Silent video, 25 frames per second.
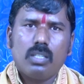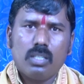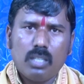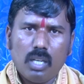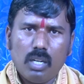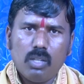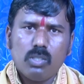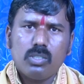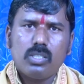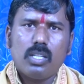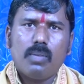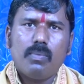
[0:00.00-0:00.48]

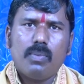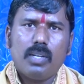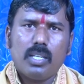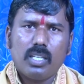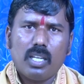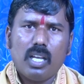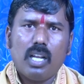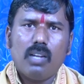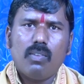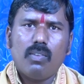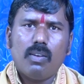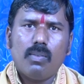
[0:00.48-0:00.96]
గెలుస్తామా
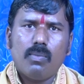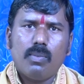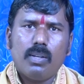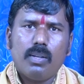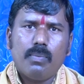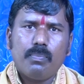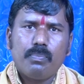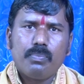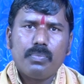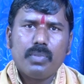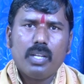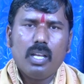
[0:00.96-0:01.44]
గెలవామా
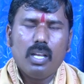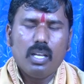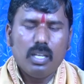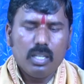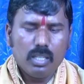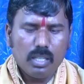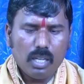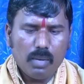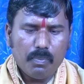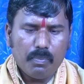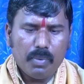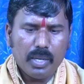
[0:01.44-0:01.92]

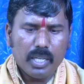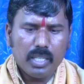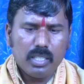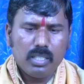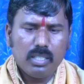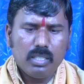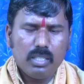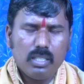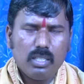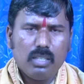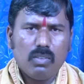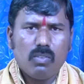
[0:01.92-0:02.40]
ఇక
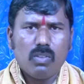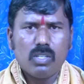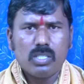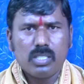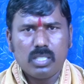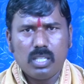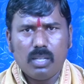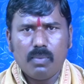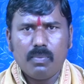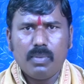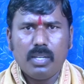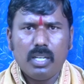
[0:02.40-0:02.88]
పైకి
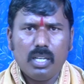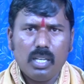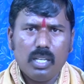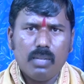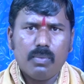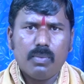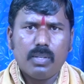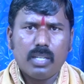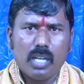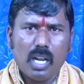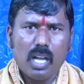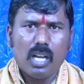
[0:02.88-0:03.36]
వస్తామా
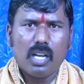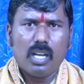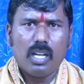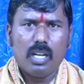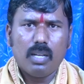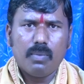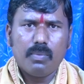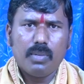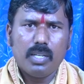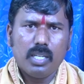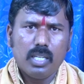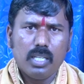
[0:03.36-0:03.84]
లేమా
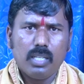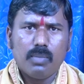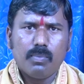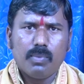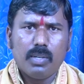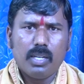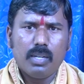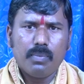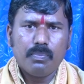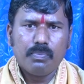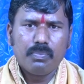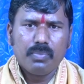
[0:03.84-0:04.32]
రాగలమా లేమా